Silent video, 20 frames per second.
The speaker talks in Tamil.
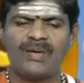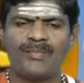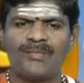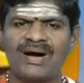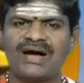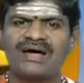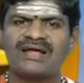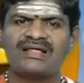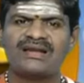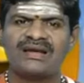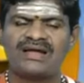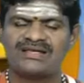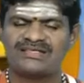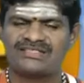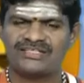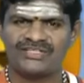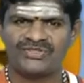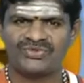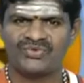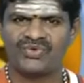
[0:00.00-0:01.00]
மகர
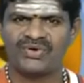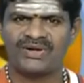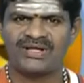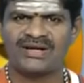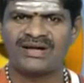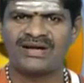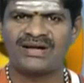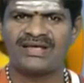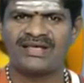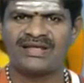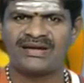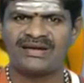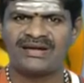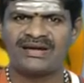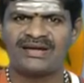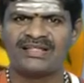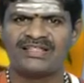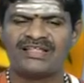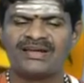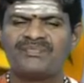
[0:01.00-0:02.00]
ராசி தோழர்களே
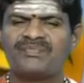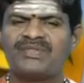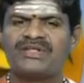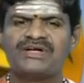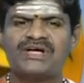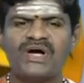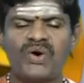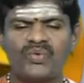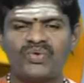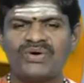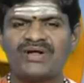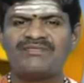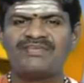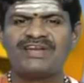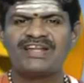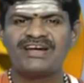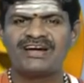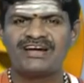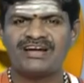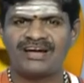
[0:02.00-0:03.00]
இன்றைய தினம்
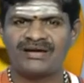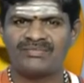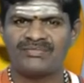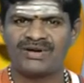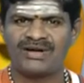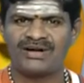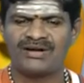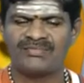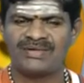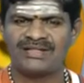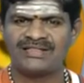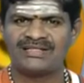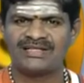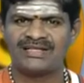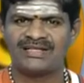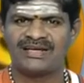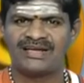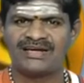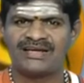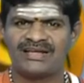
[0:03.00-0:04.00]
உறவினர்கள் நண்பர்கள்
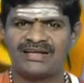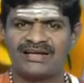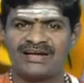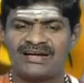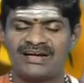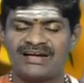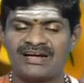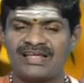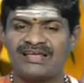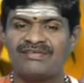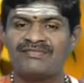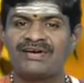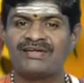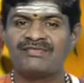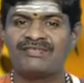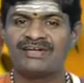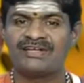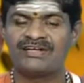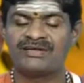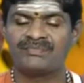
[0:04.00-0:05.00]
மத்தியிலே நீங்கள் இடைவெளி
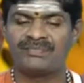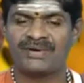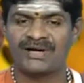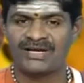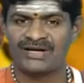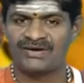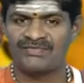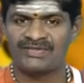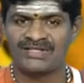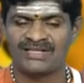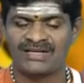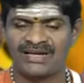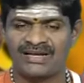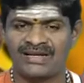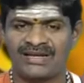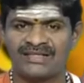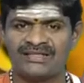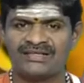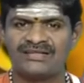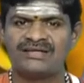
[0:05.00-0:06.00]
விட்டு பழகுவது
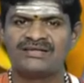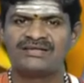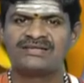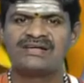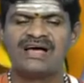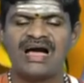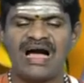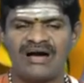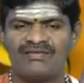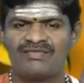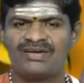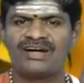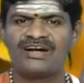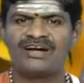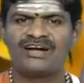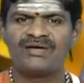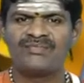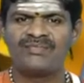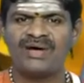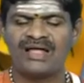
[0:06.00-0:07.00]
நல்லது
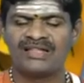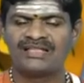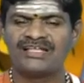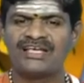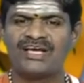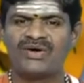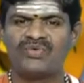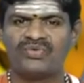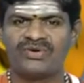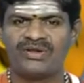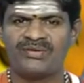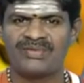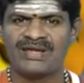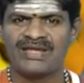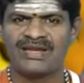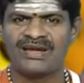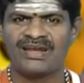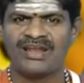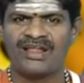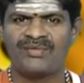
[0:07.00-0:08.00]
அவர்களிடம் அதிக
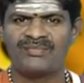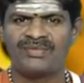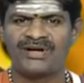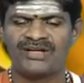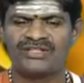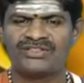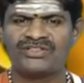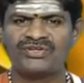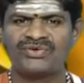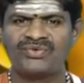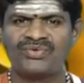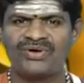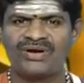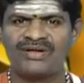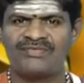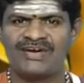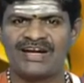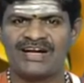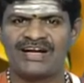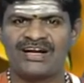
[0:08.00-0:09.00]
உரிமையெல்லாம்
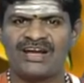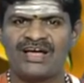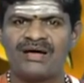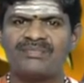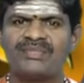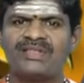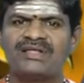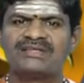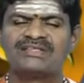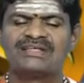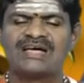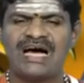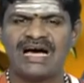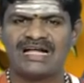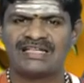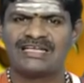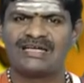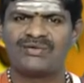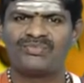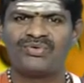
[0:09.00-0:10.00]
எடுத்துக்கொள்ள வேண்டாம்
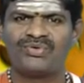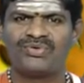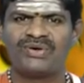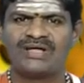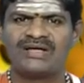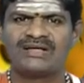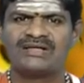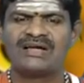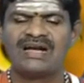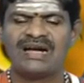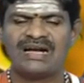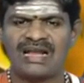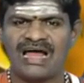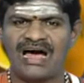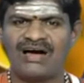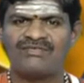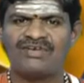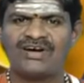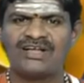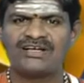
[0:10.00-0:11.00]
அதே போல
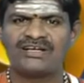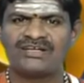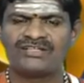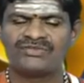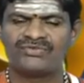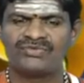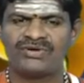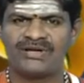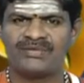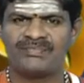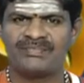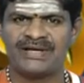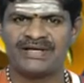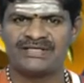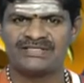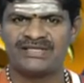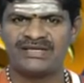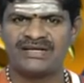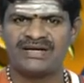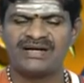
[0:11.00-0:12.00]
நாவடக்கத்துடன்
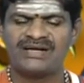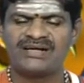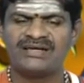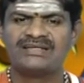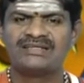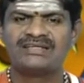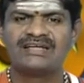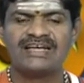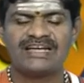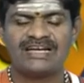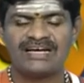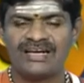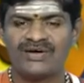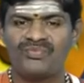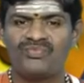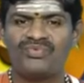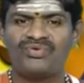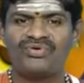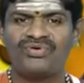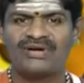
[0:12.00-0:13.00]
பேசுங்கள்
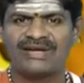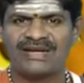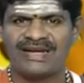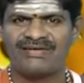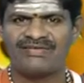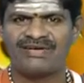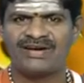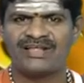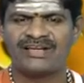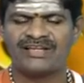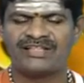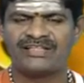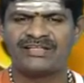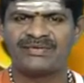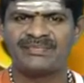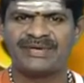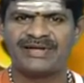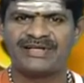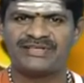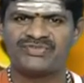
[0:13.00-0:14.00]
இடம்பொருள் ஏவலறிந்து
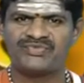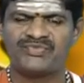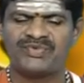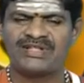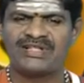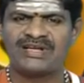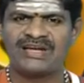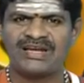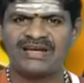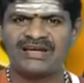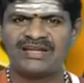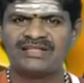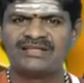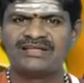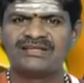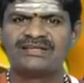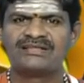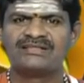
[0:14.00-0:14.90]
பேசுவது நல்லது